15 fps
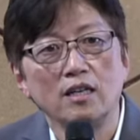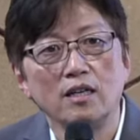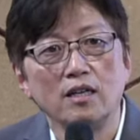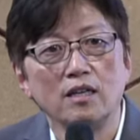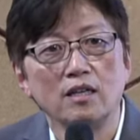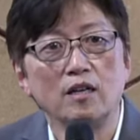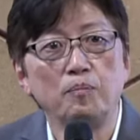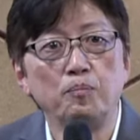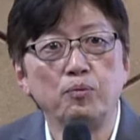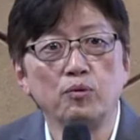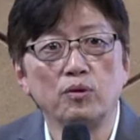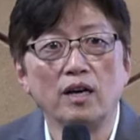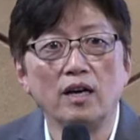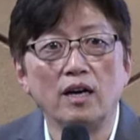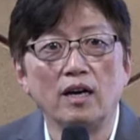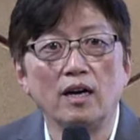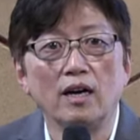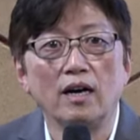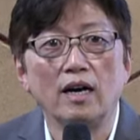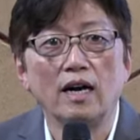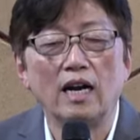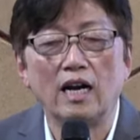기쁘게
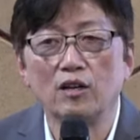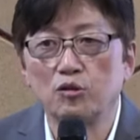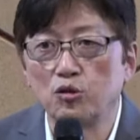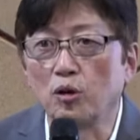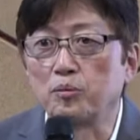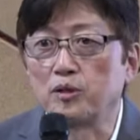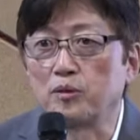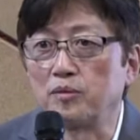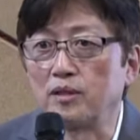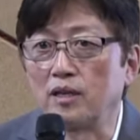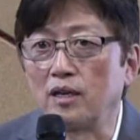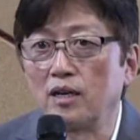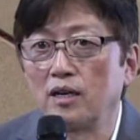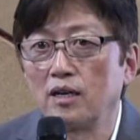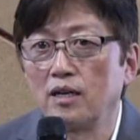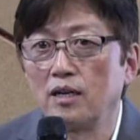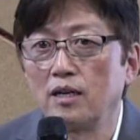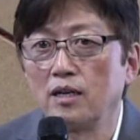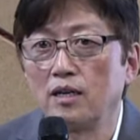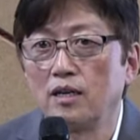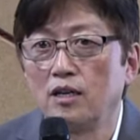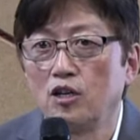할 수 없습니다.
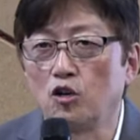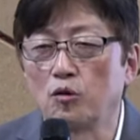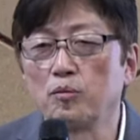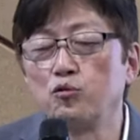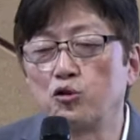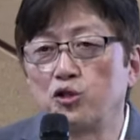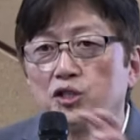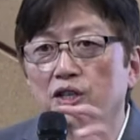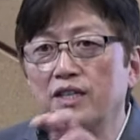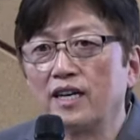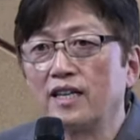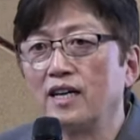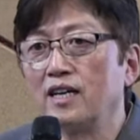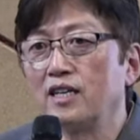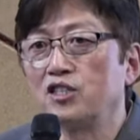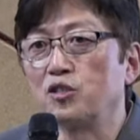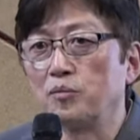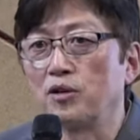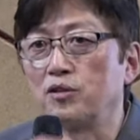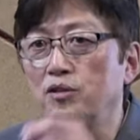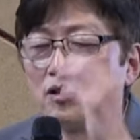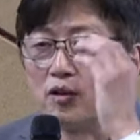여러분 육신 안에
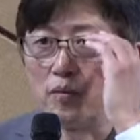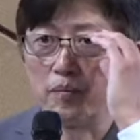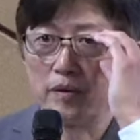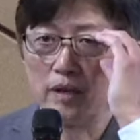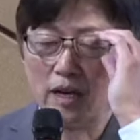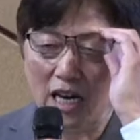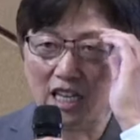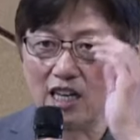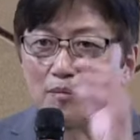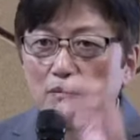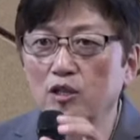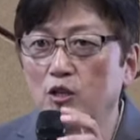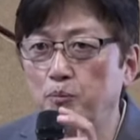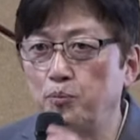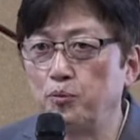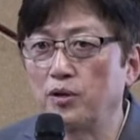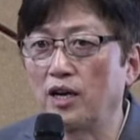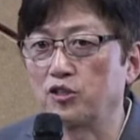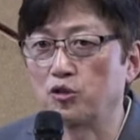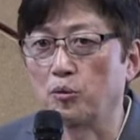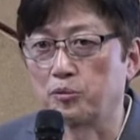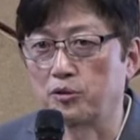있으면요 하나님을 기쁘게 할 수
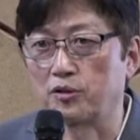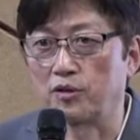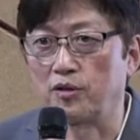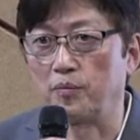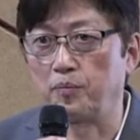없어요.